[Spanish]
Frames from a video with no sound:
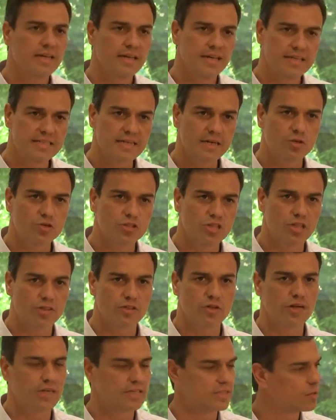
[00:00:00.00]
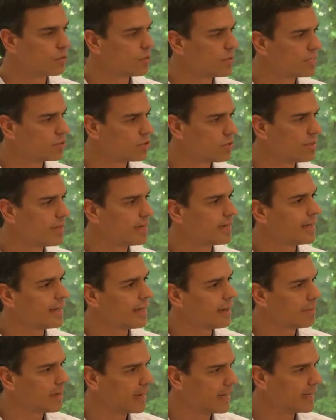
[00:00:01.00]
esa cotización a la seguridad social,
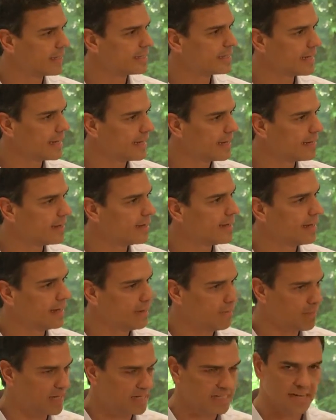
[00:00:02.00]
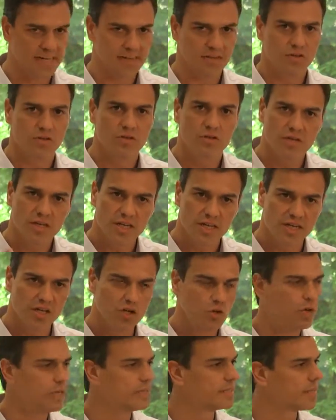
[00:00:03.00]
quien la pagará será el empresario y
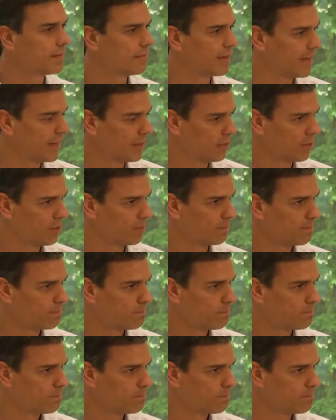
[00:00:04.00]
no el trabajador.